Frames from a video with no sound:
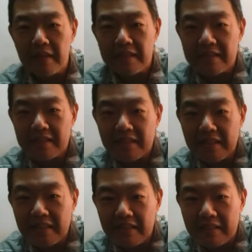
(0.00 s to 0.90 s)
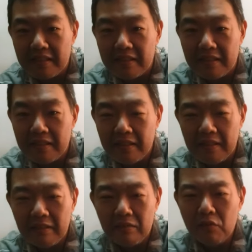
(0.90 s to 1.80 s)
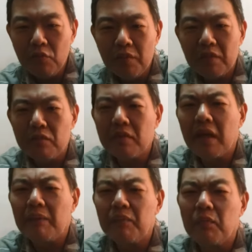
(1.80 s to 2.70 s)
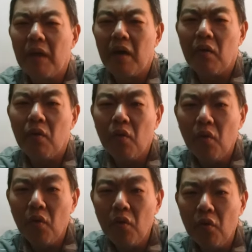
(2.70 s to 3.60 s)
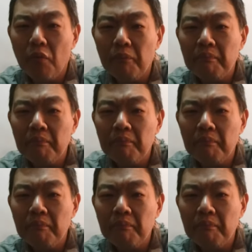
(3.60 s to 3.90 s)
Essa daqui. Uma com cabo marrom,